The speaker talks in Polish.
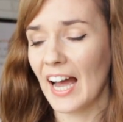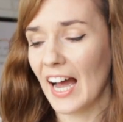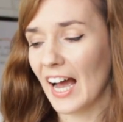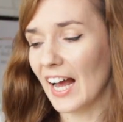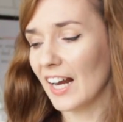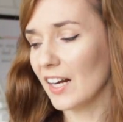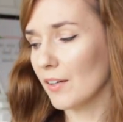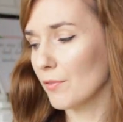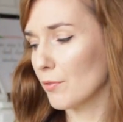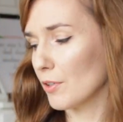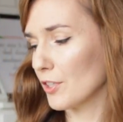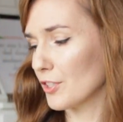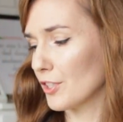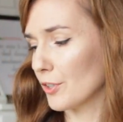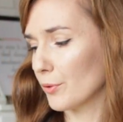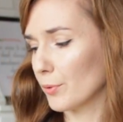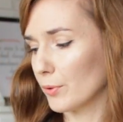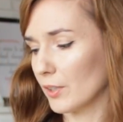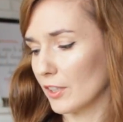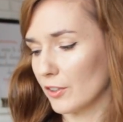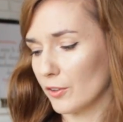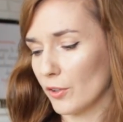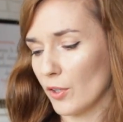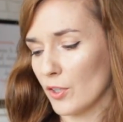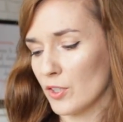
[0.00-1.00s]
ale właśnie
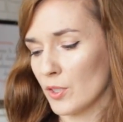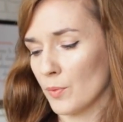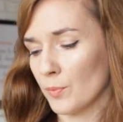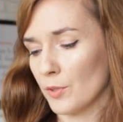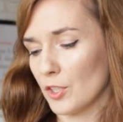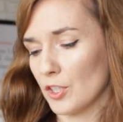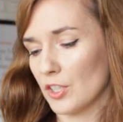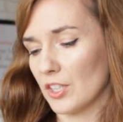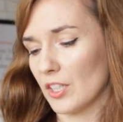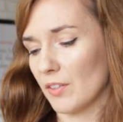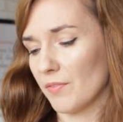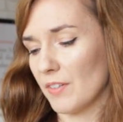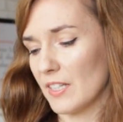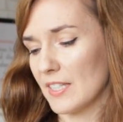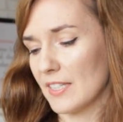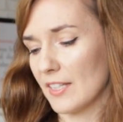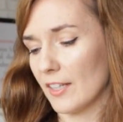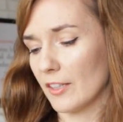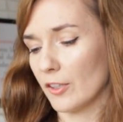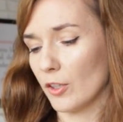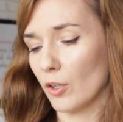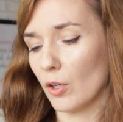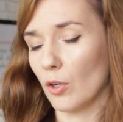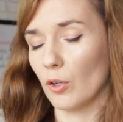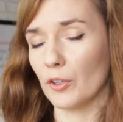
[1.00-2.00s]
tutaj dochodzą też te kwestie
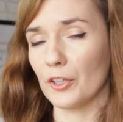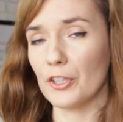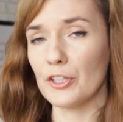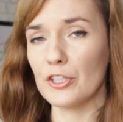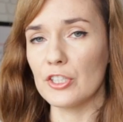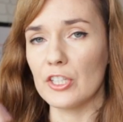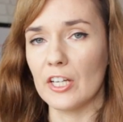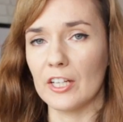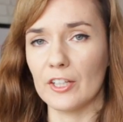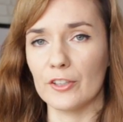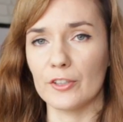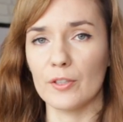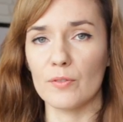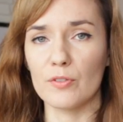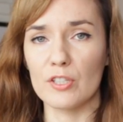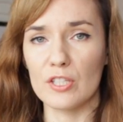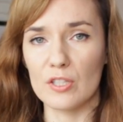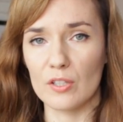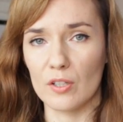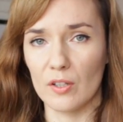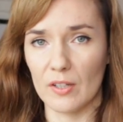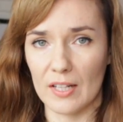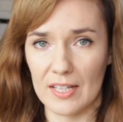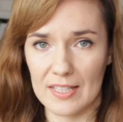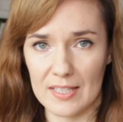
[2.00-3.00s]
ideologiczne i to
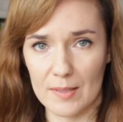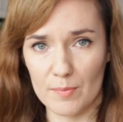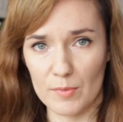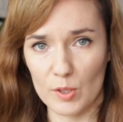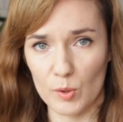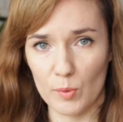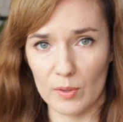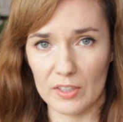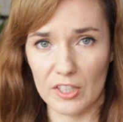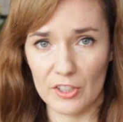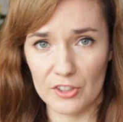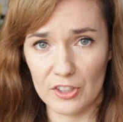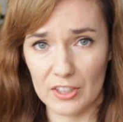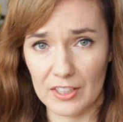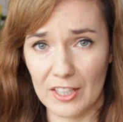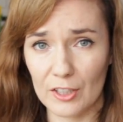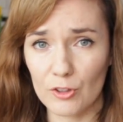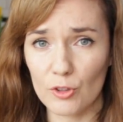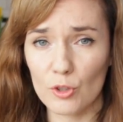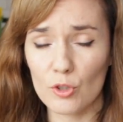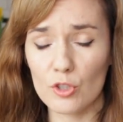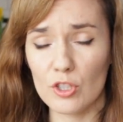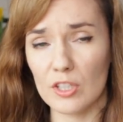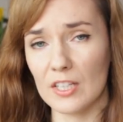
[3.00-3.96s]
wszystko razem składa się na to,